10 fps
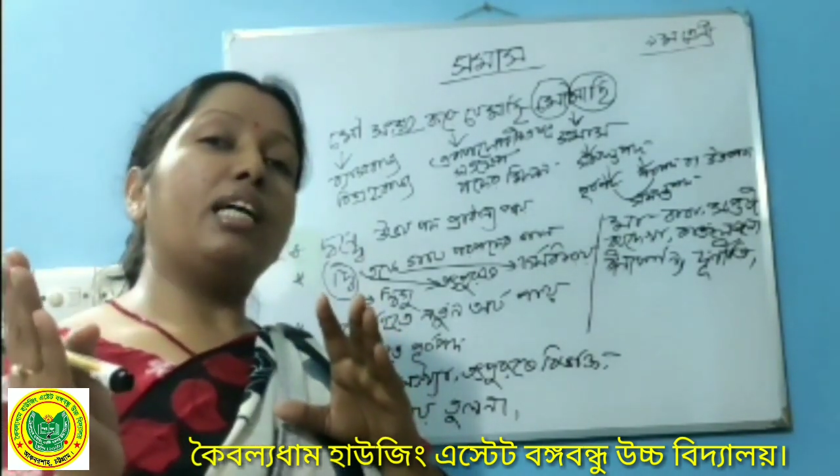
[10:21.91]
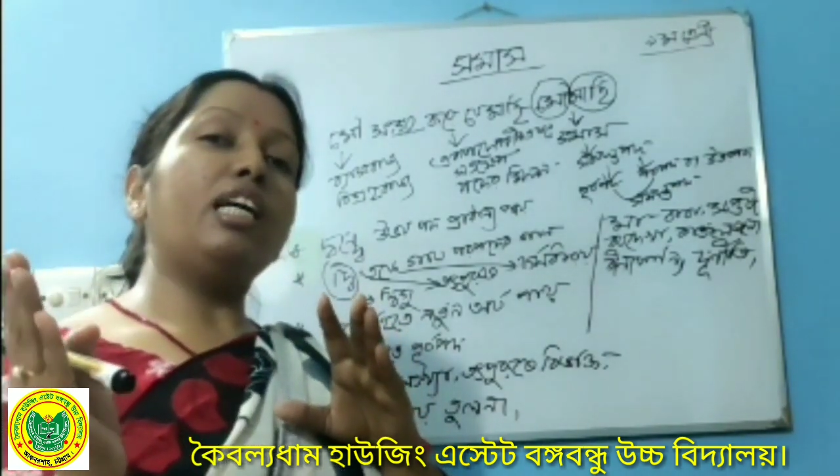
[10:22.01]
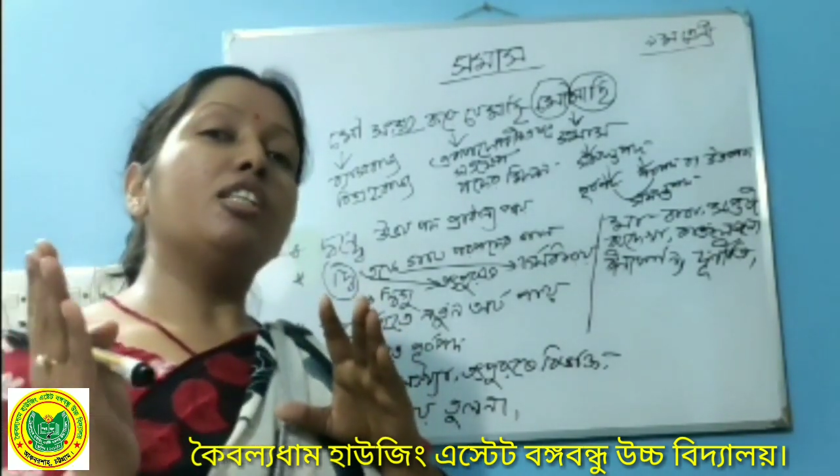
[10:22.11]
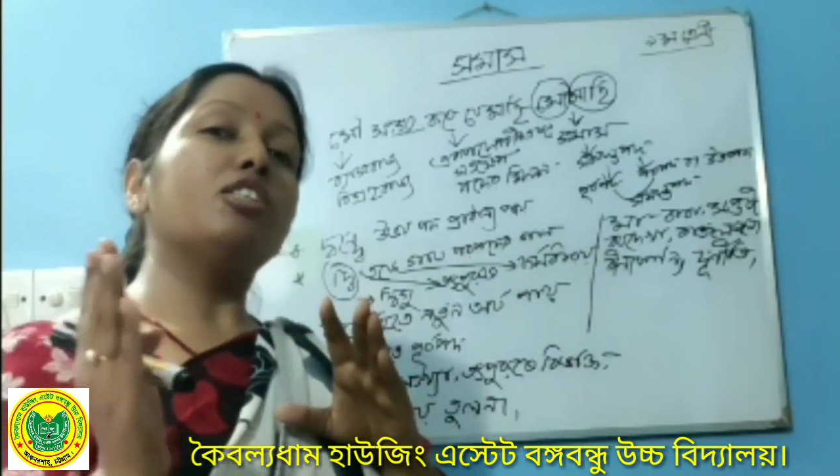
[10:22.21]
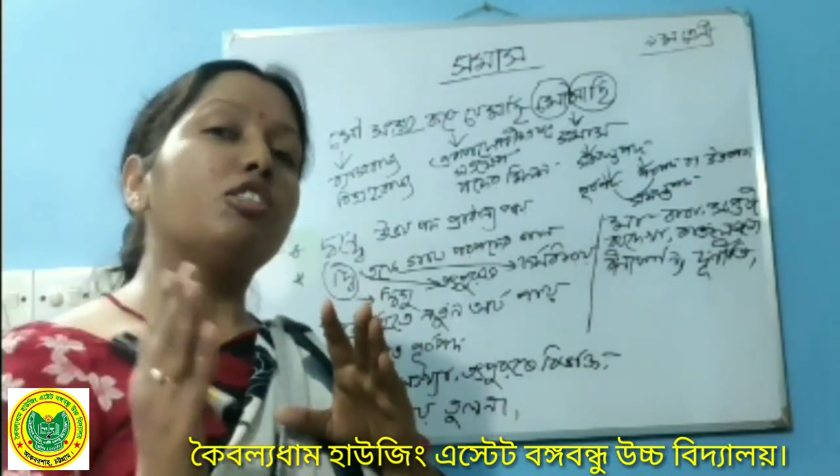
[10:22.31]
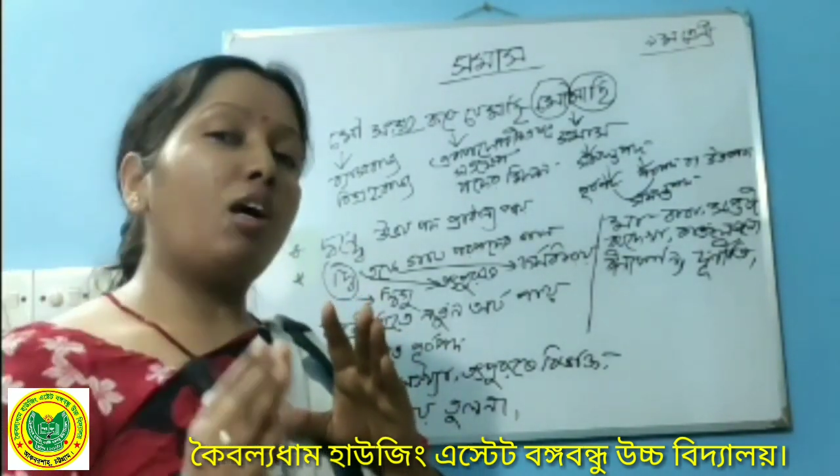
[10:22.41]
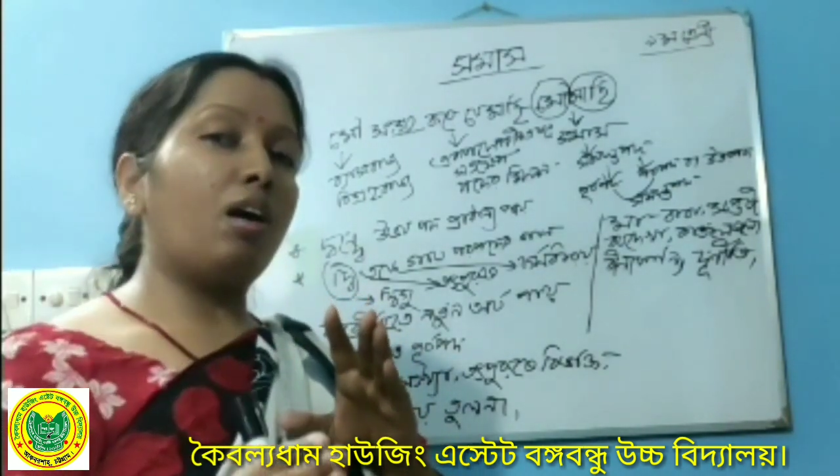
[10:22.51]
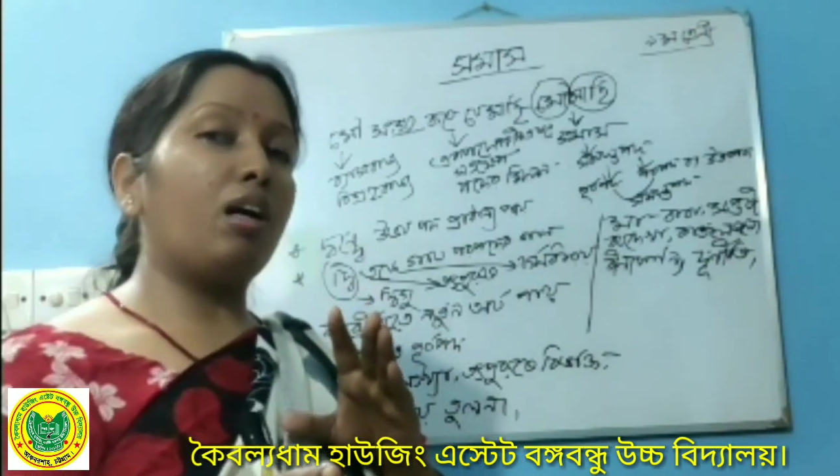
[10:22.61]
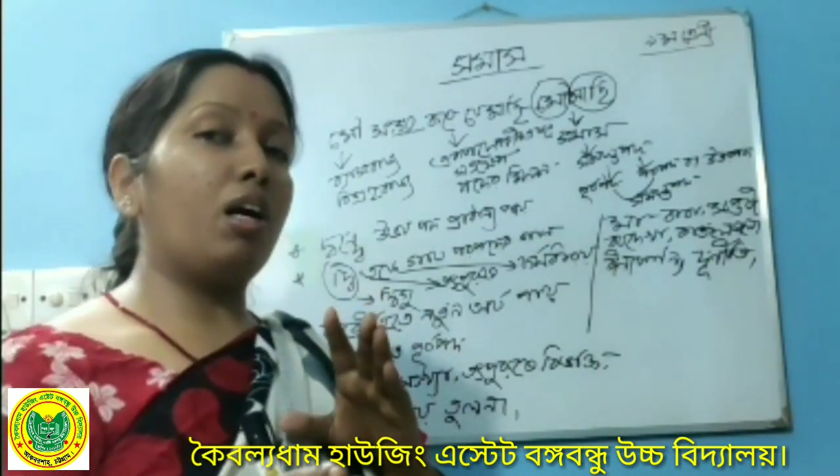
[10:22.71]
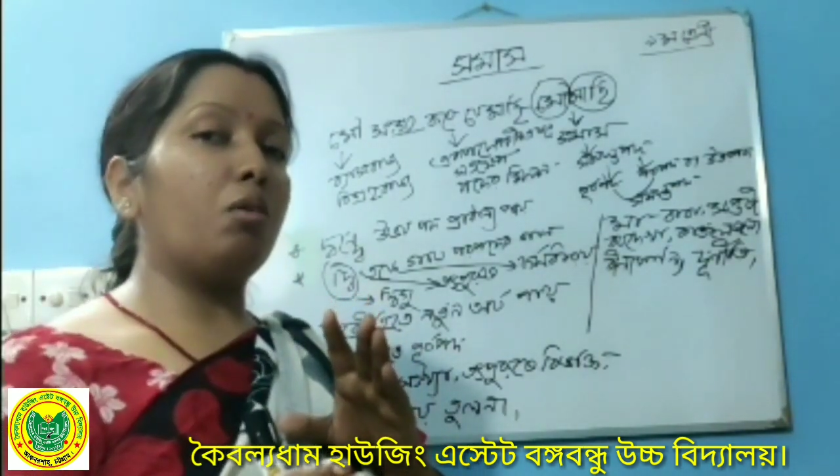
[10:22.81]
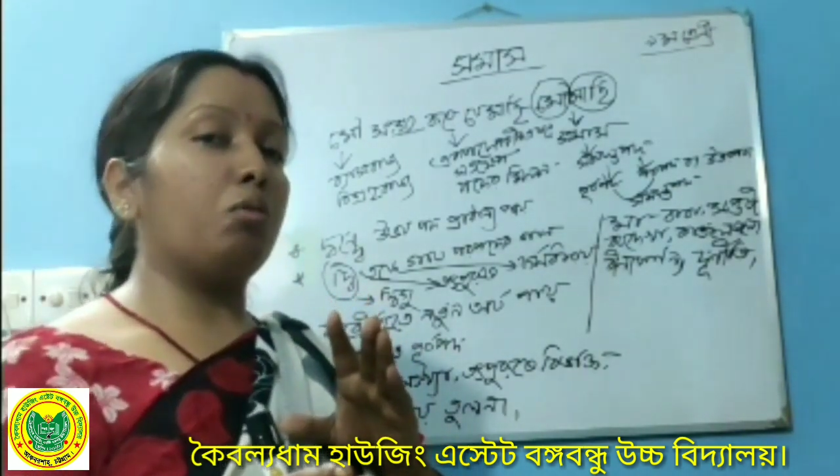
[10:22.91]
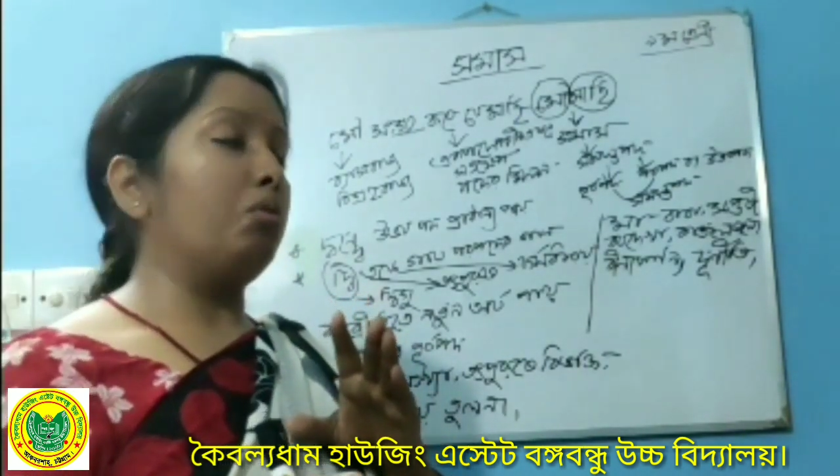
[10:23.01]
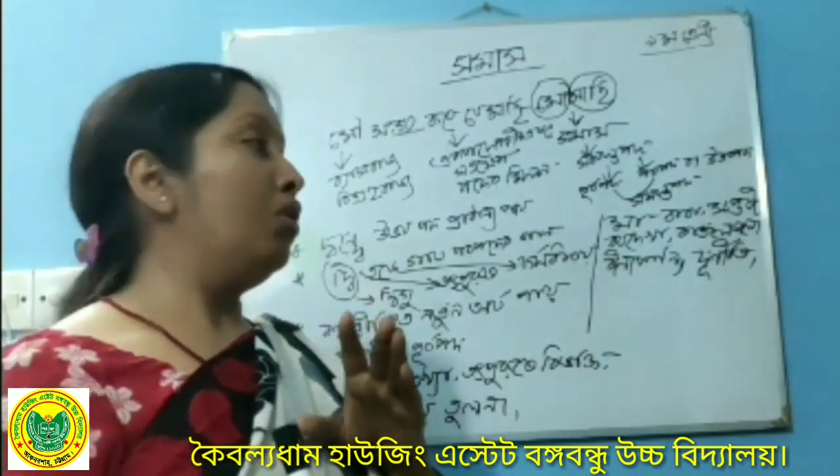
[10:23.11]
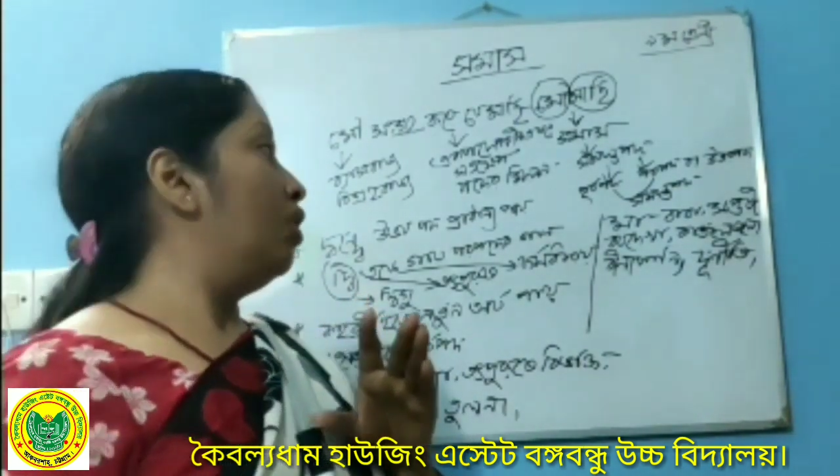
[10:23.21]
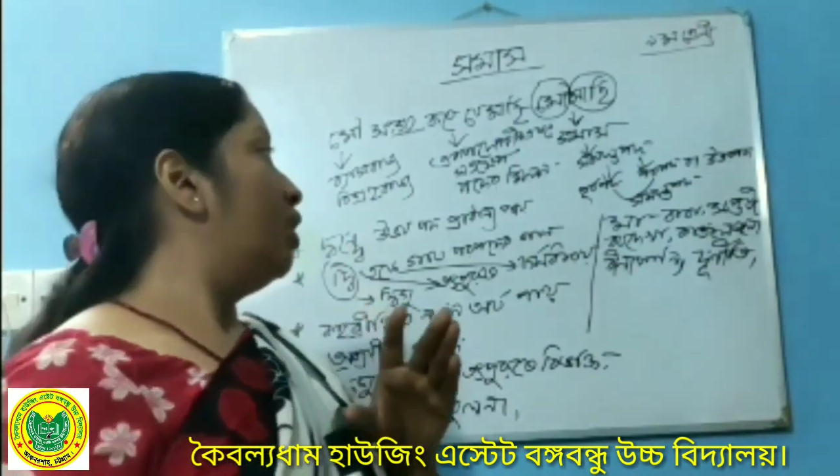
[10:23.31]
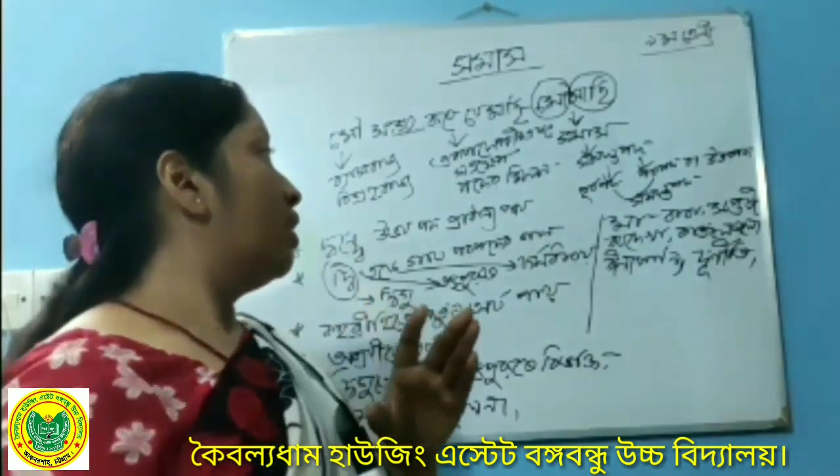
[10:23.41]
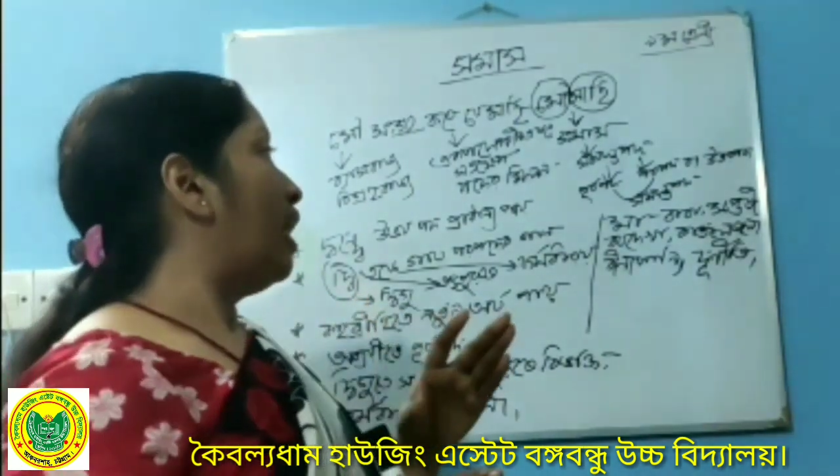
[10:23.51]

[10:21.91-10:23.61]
তাহলে পরপদ প্রাধান্য